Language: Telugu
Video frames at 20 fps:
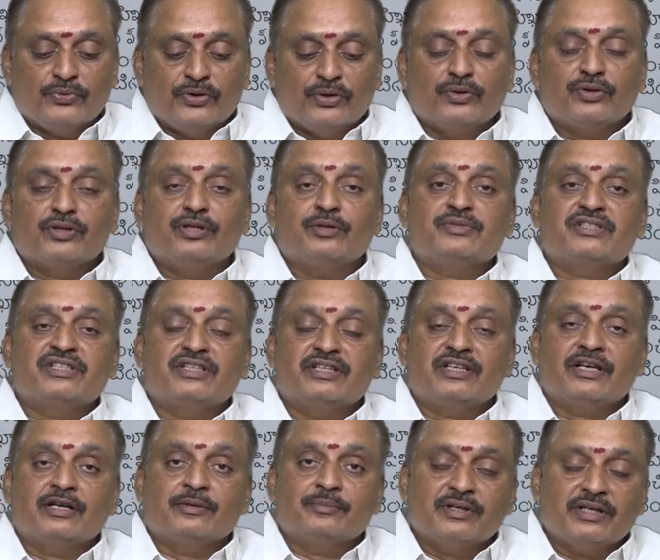వినోదం
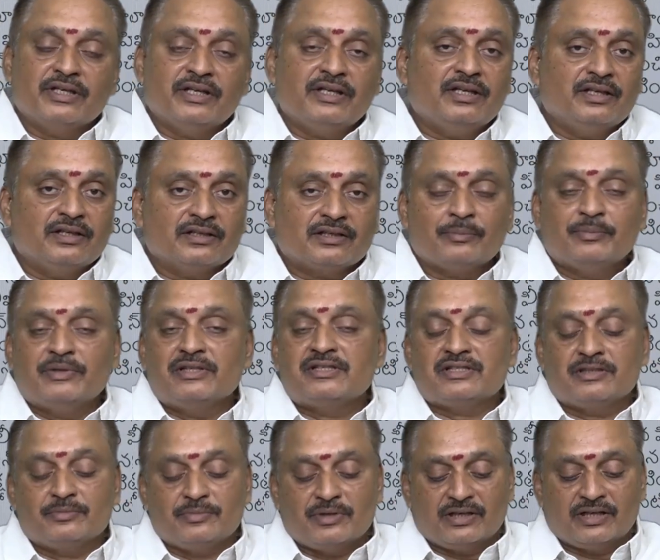సితియాంకి తమిళ తమిళ్
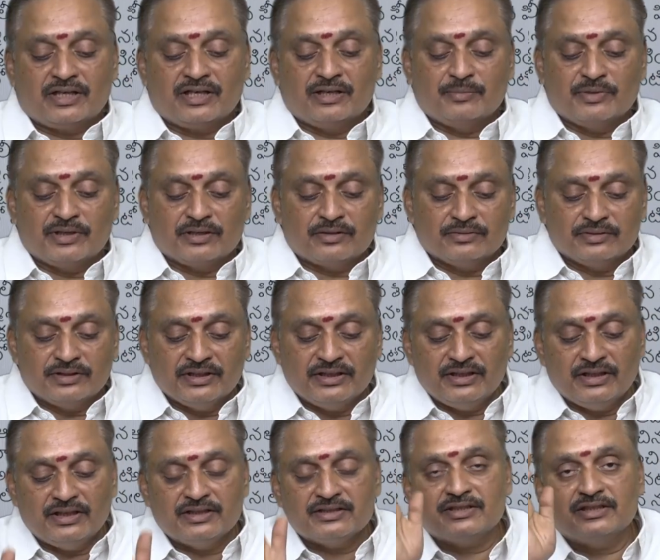సినిమాకి రీమేక్
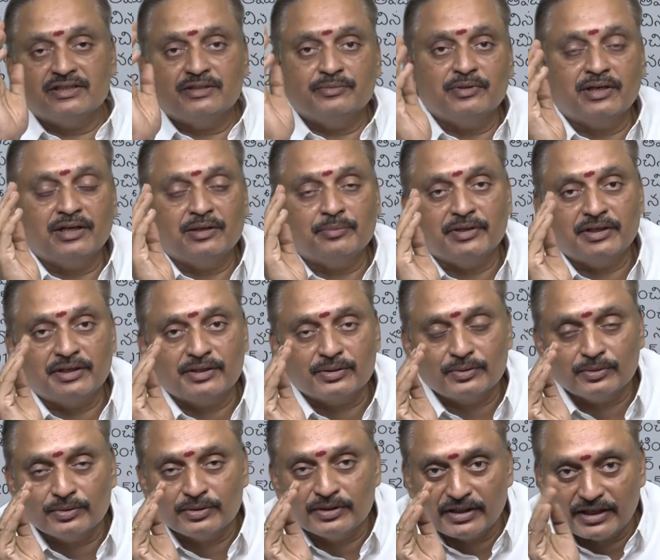ఇన్ని సినిమాలు
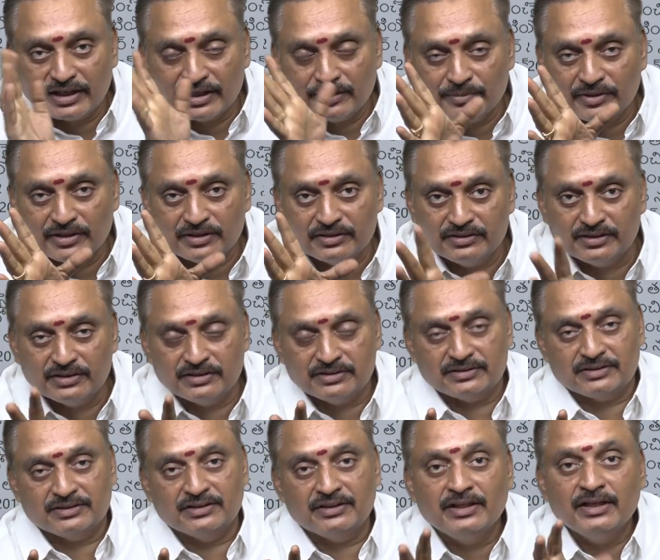పెట్టుకొని రీమేక్
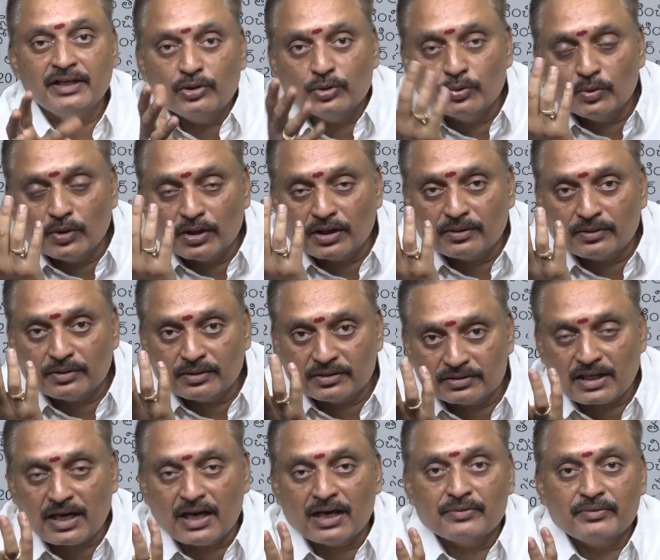చేసి నువ్వు ఒక
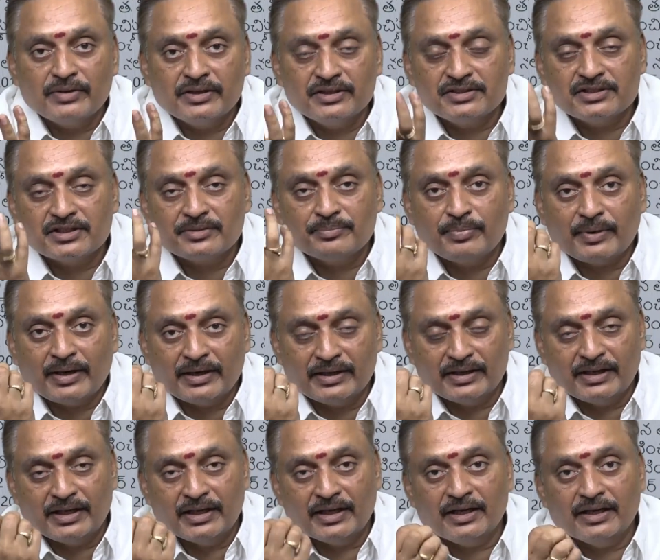స్టార్ అని చెప్పి
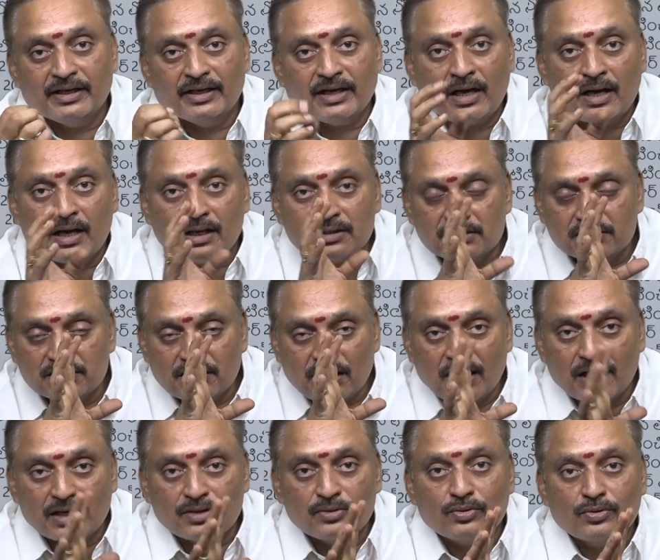అంటే ఆ
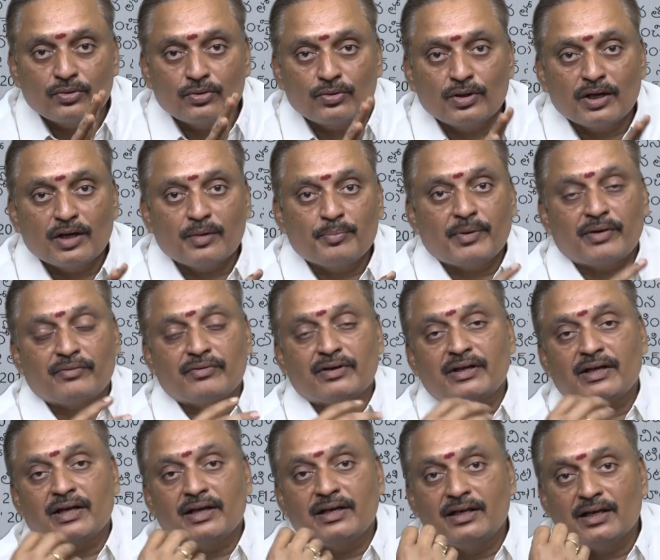స్టార్ కూడా
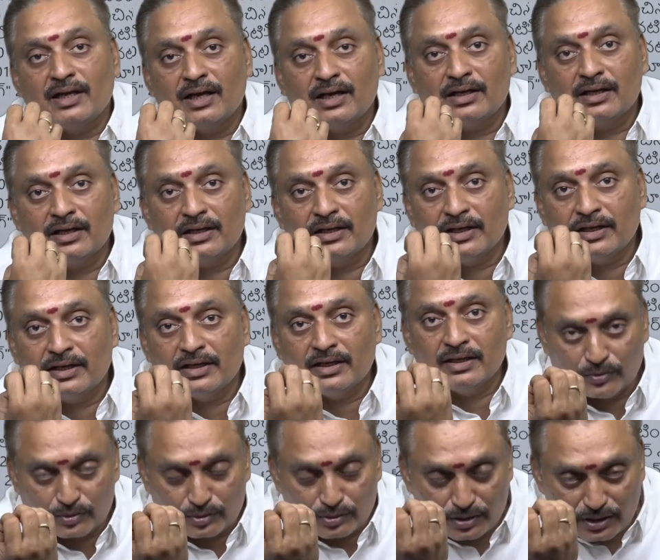పవన్ కళ్యాణ్ అనే
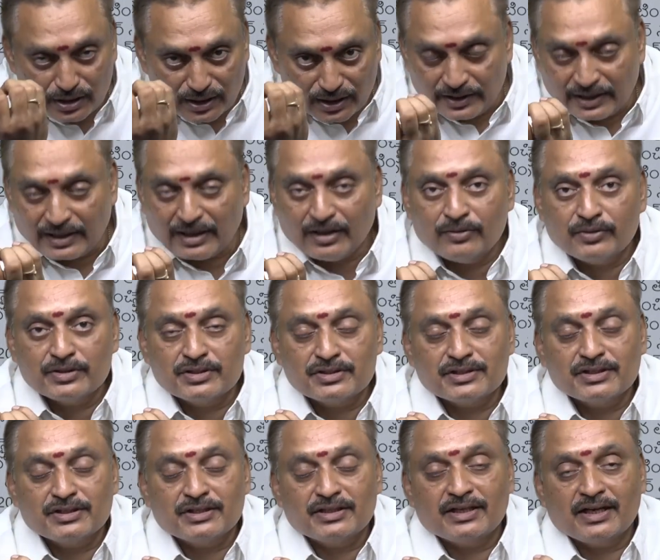ముద్ర ఎలా
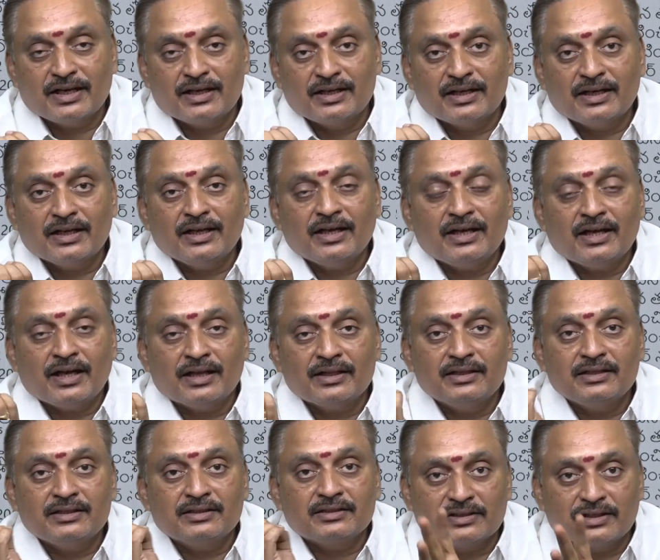వచ్చింది అంటే
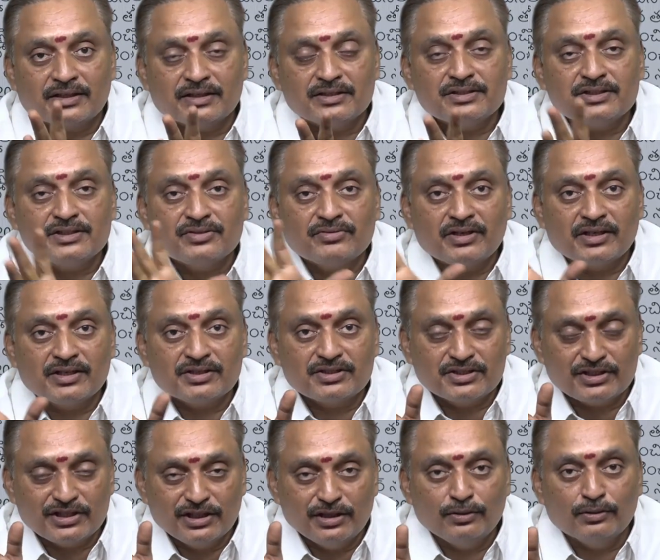అది చిరంజీవి అనే
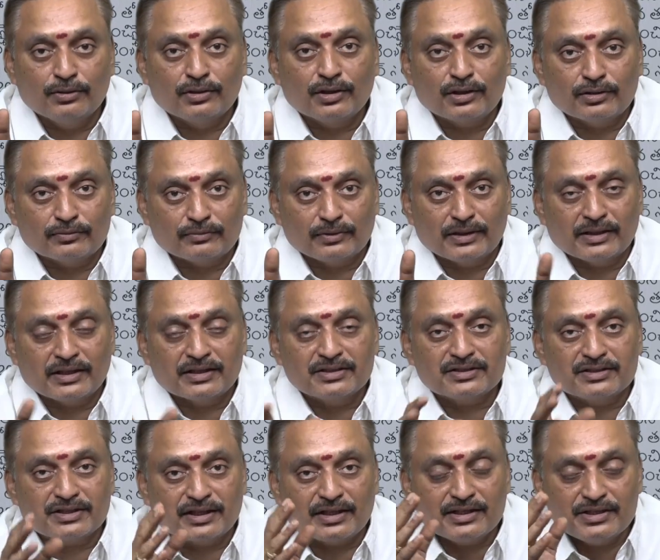షీల్డ్ ఉండటం వల్ల
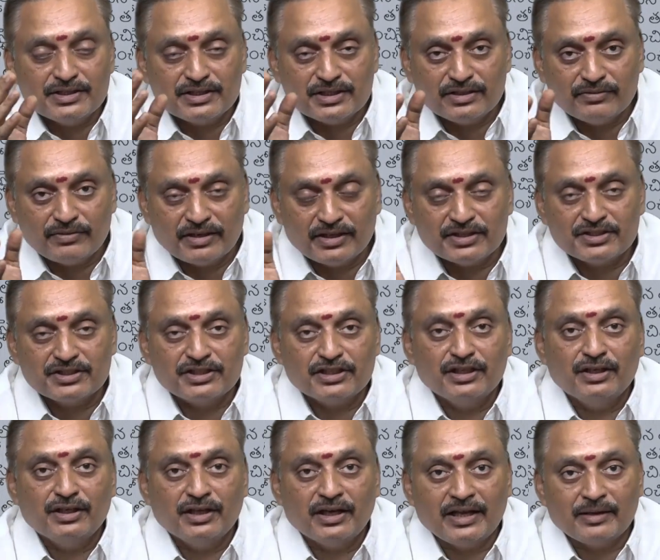చిరంజీవి అనే
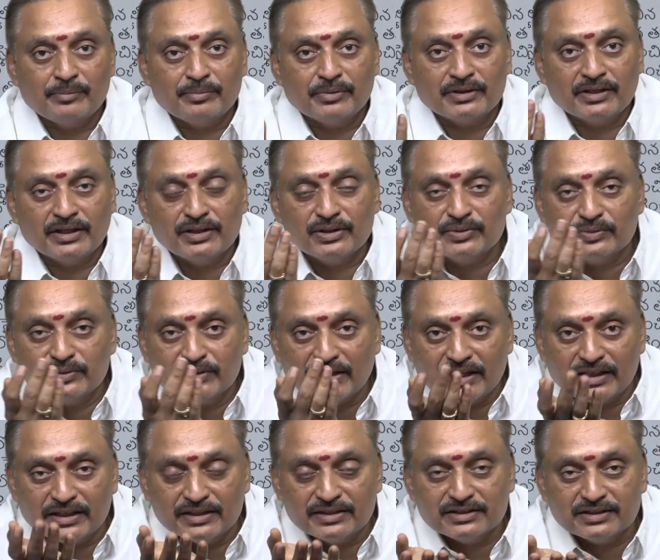షీల్డ్ లేకపోతే నువ్వు
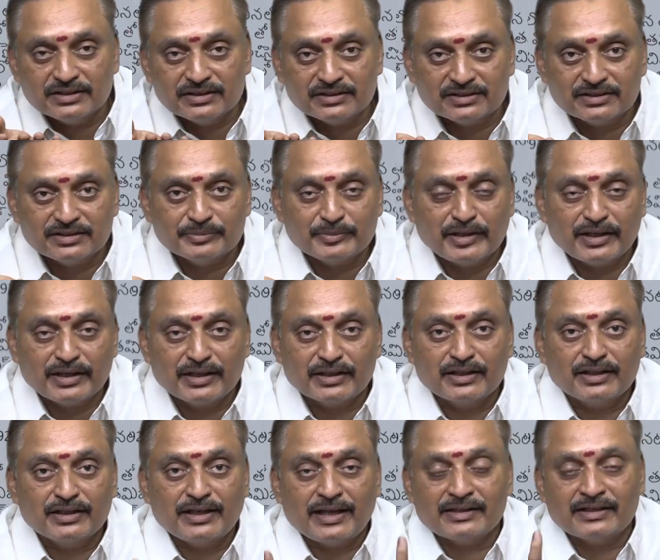నటించిన
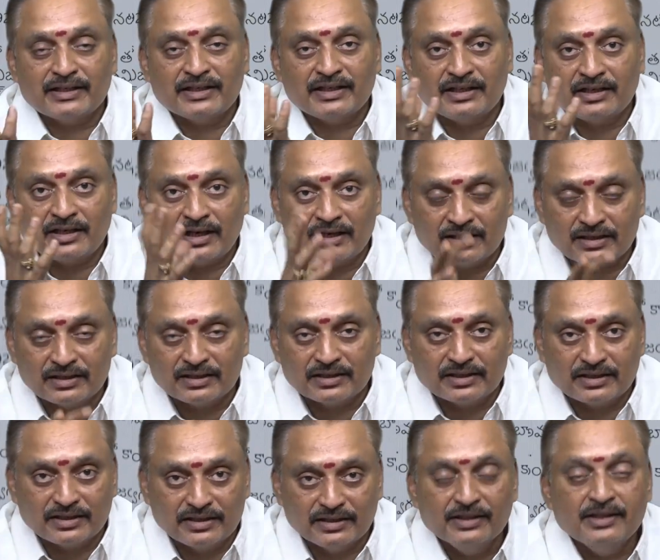సినిమాలకి లేకపోతే నీ
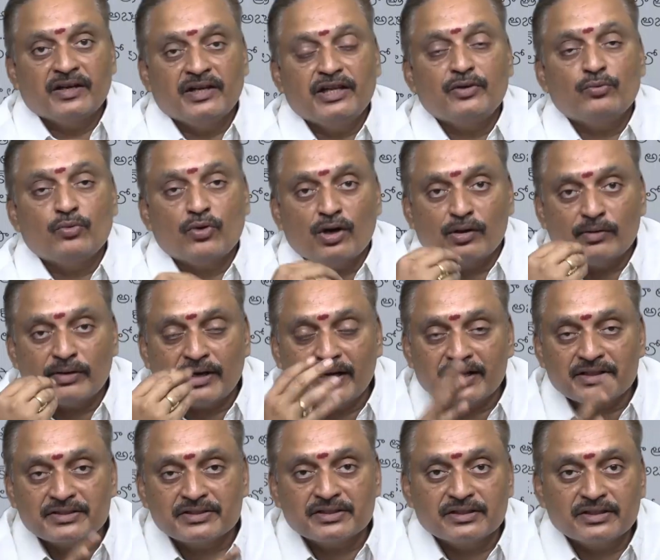నటనకి నీ ఓవర్
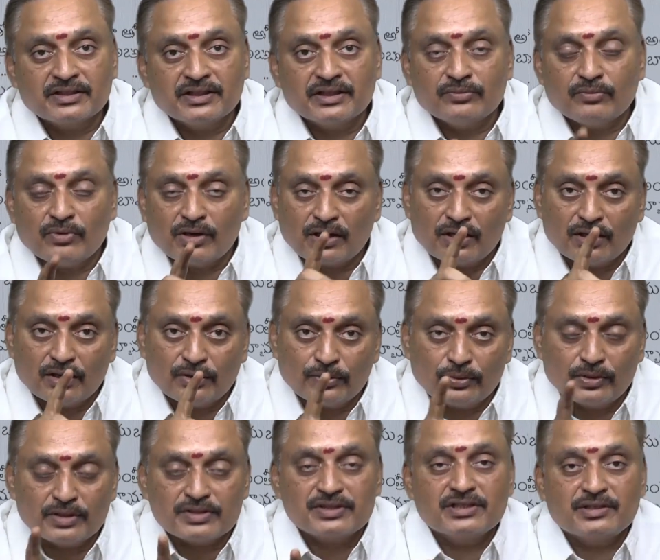యాక్షన్కి ఒక్కడు
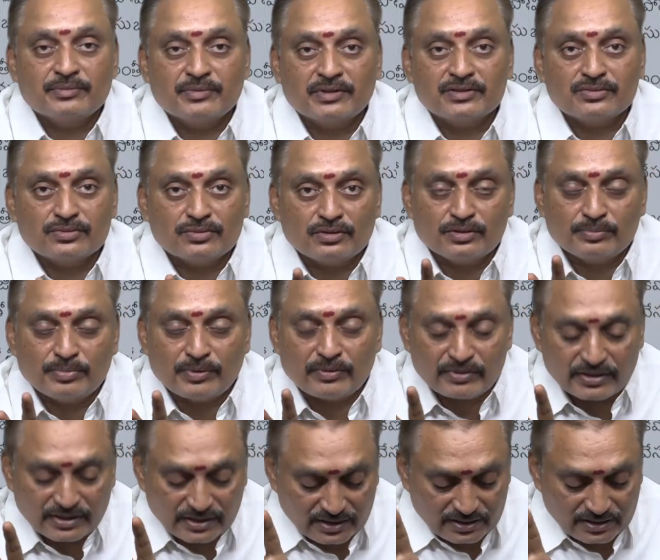కూడా సినిమా చూడు పవన్